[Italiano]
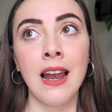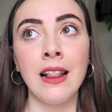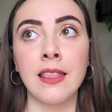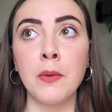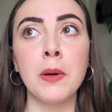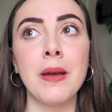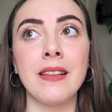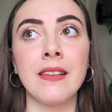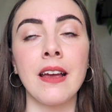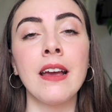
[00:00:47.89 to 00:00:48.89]
L'altra
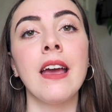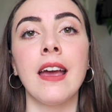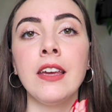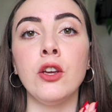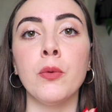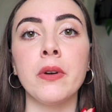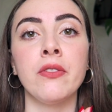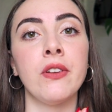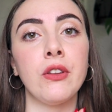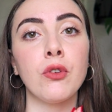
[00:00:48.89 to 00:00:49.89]
premessa è che io
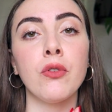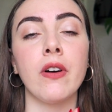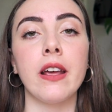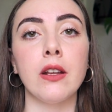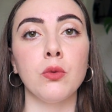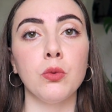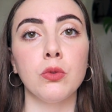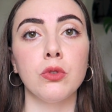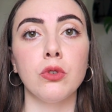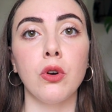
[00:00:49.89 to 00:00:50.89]
preferisco fare
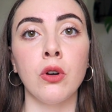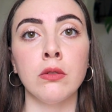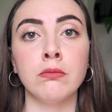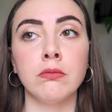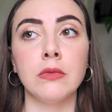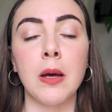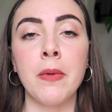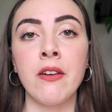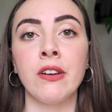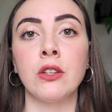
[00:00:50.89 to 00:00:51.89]
tutto da
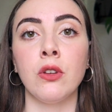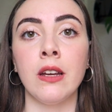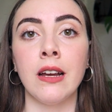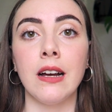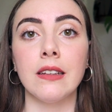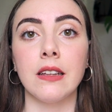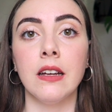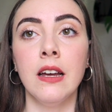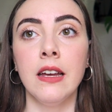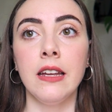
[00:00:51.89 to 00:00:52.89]
me fatto in
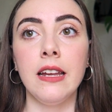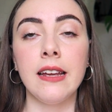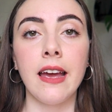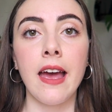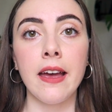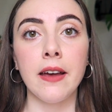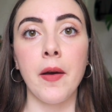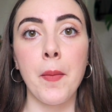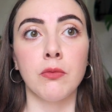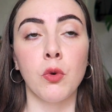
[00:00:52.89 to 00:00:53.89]
casa, il
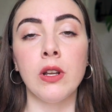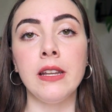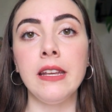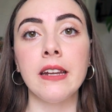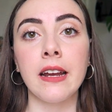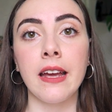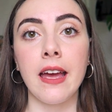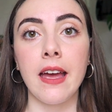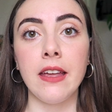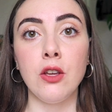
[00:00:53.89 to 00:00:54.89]
che eh, vuol dire
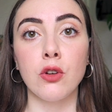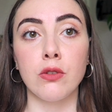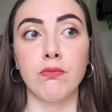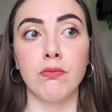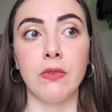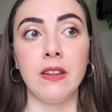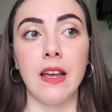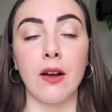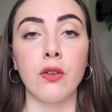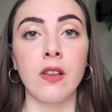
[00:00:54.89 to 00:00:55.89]
che io
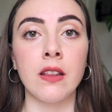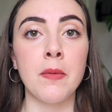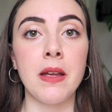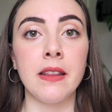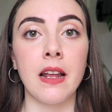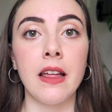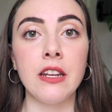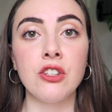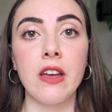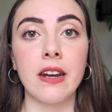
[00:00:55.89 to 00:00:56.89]
sia costantemente alla
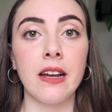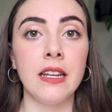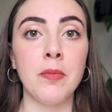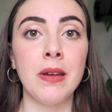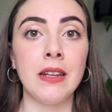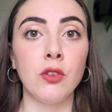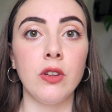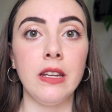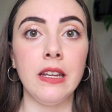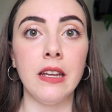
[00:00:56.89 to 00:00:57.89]
ricerca di
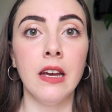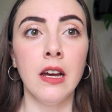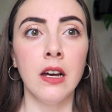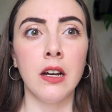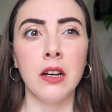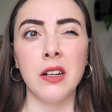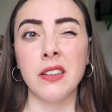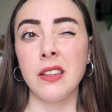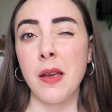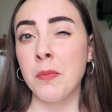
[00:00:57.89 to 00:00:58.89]
metodi uh,
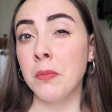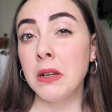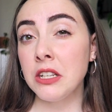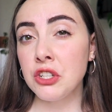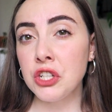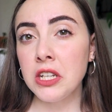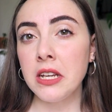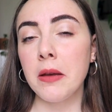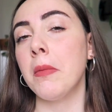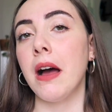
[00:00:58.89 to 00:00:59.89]

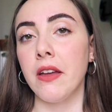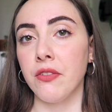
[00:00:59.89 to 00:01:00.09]
semplici ma